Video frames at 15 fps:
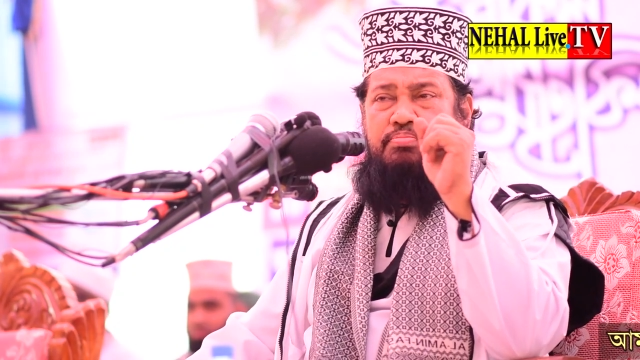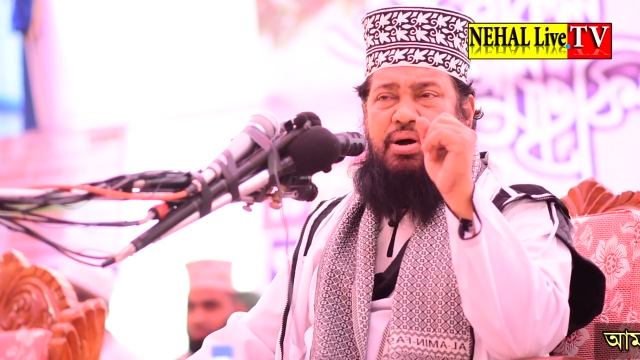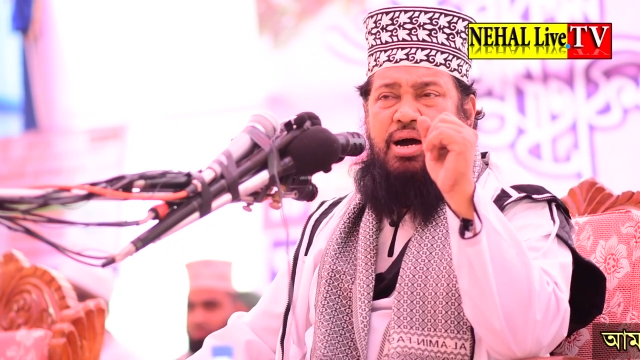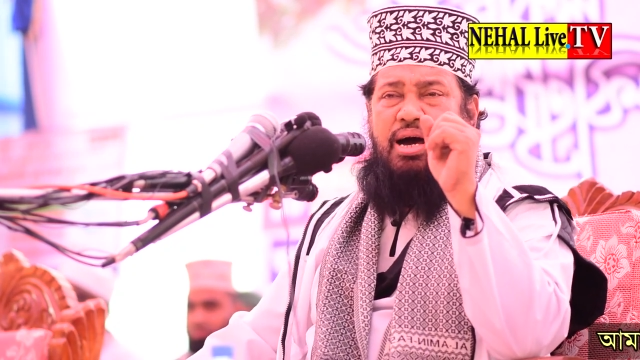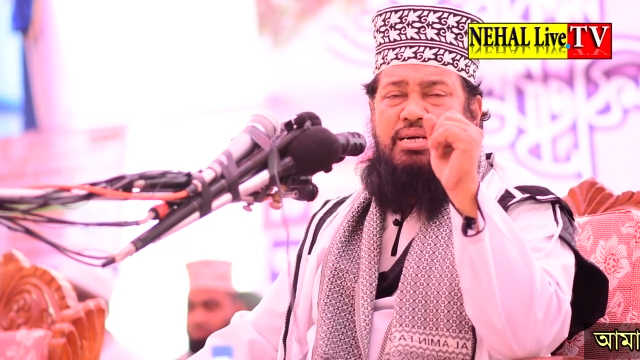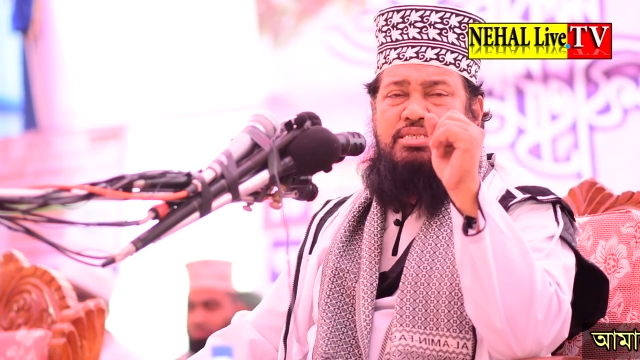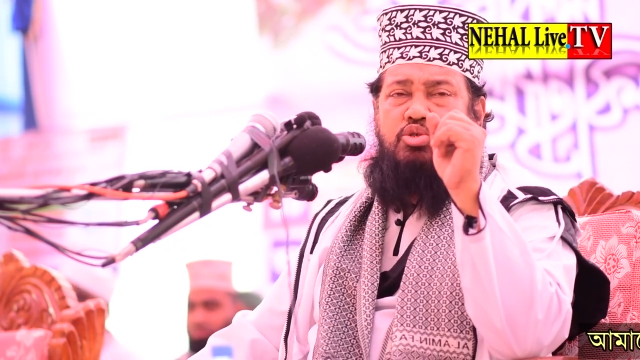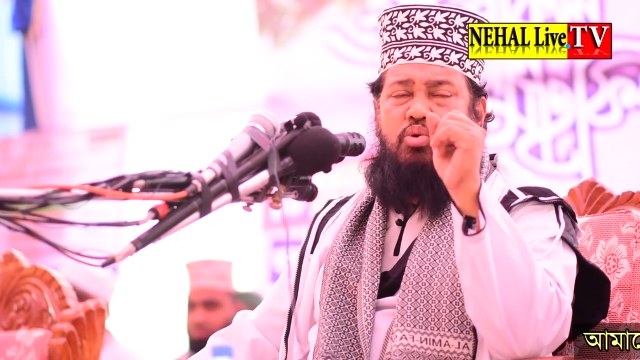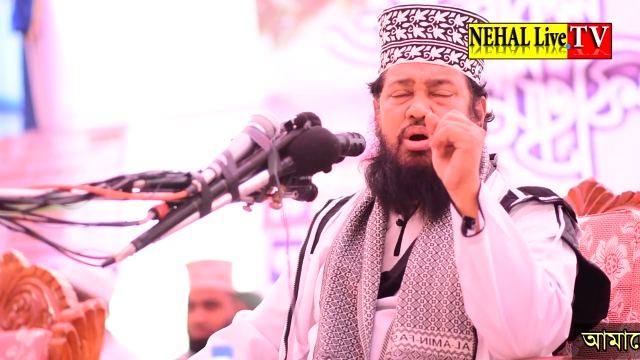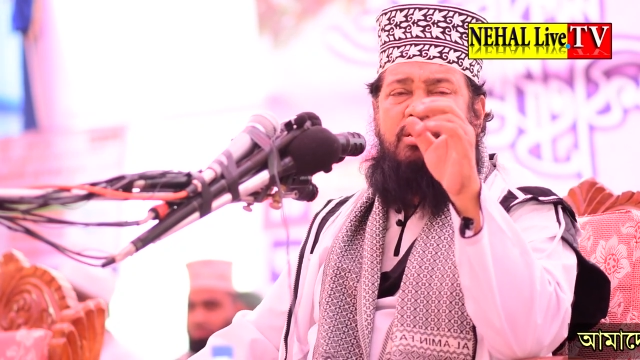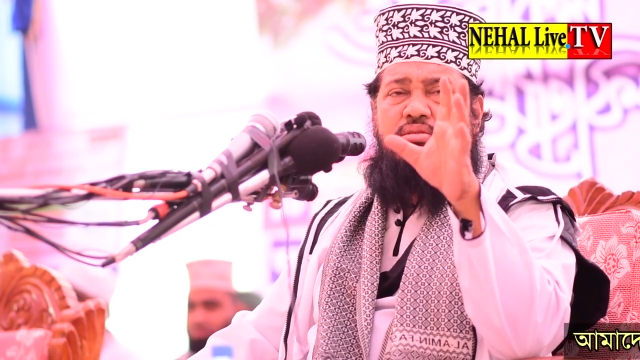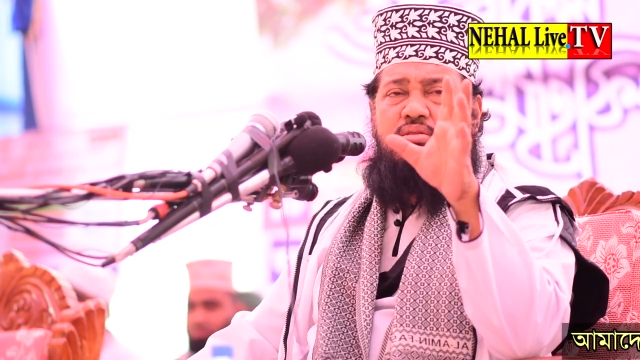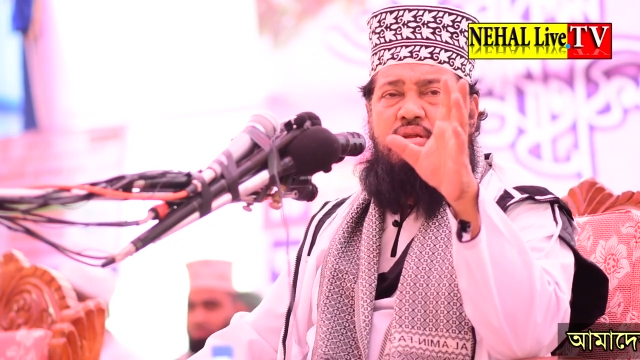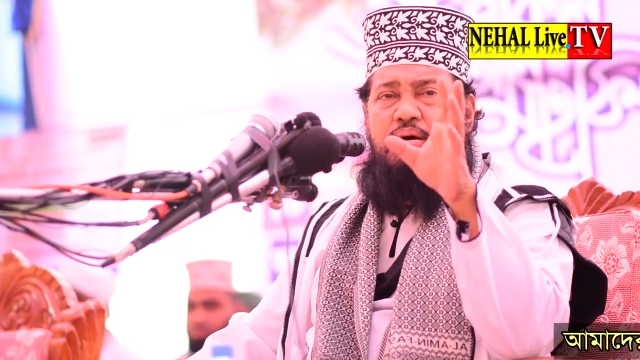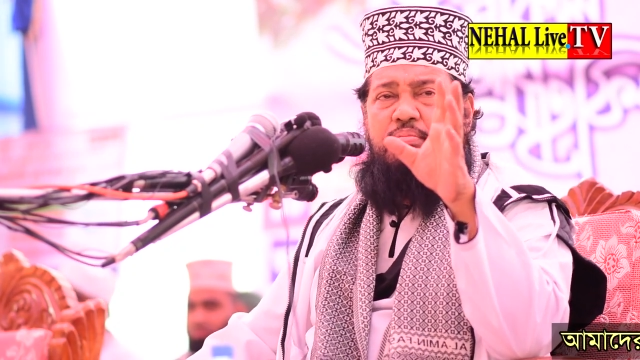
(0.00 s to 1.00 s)
পাঁচ
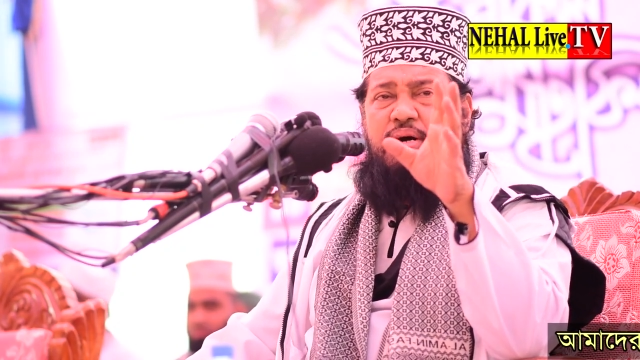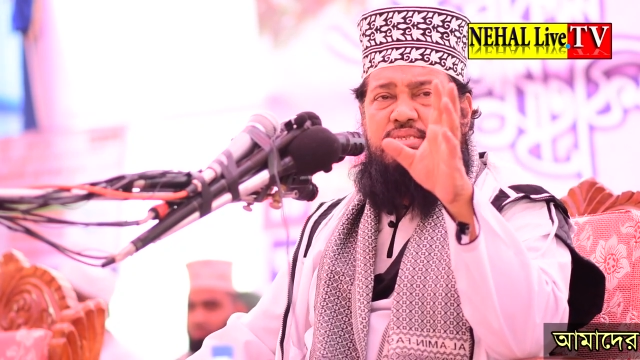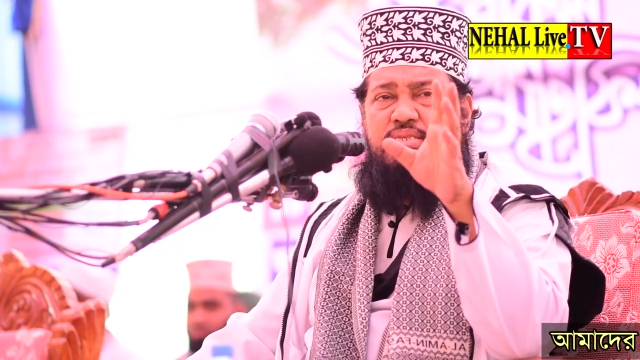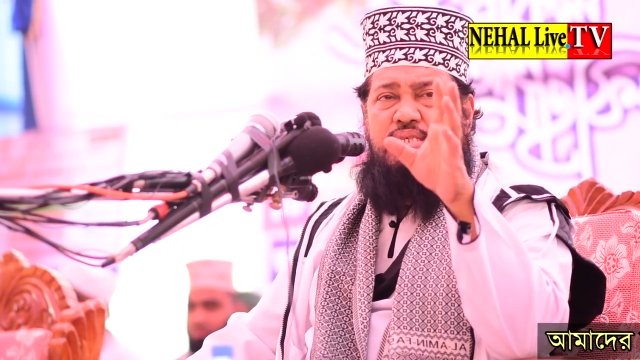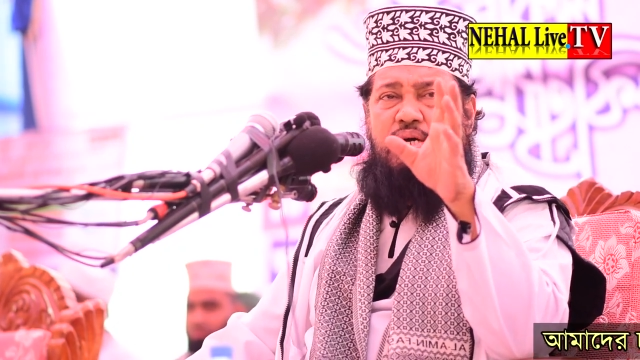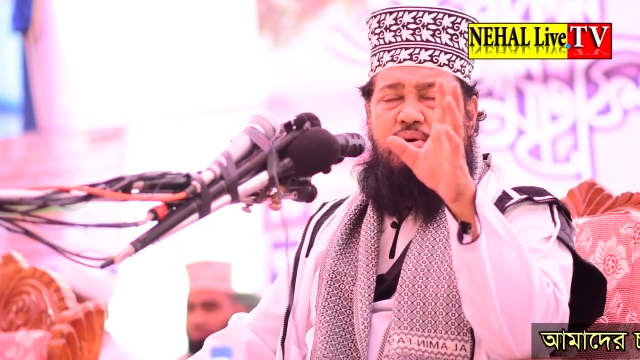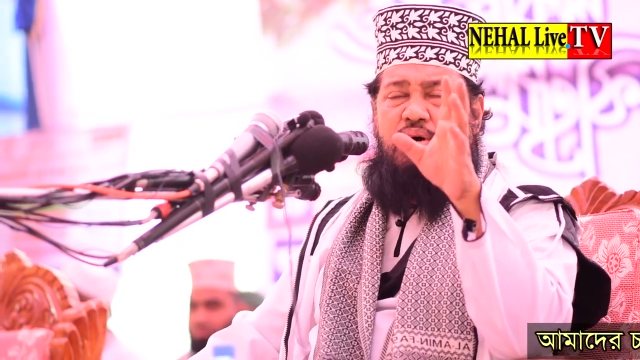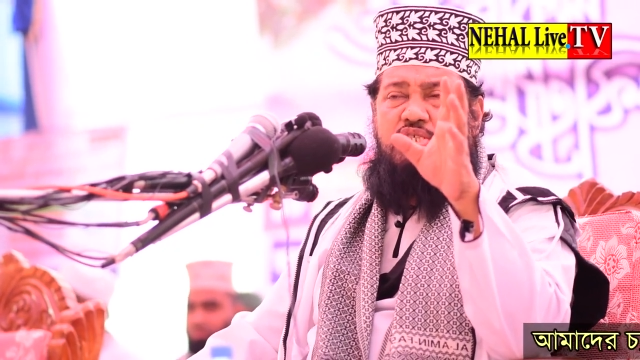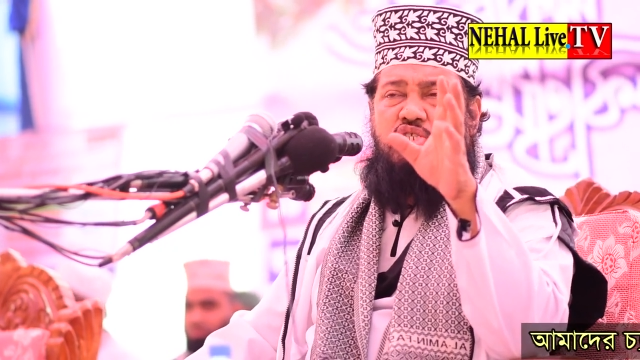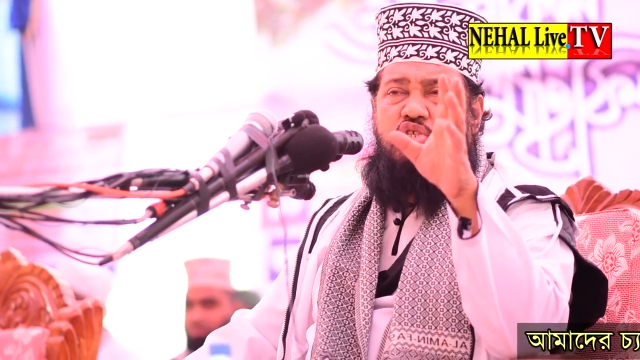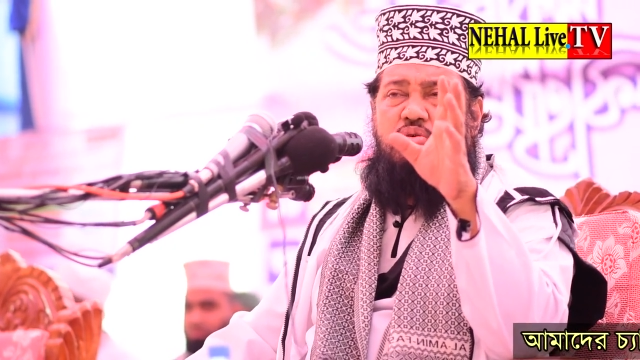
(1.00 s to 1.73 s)
ওয়াক্তে নামাজে যাওয়ার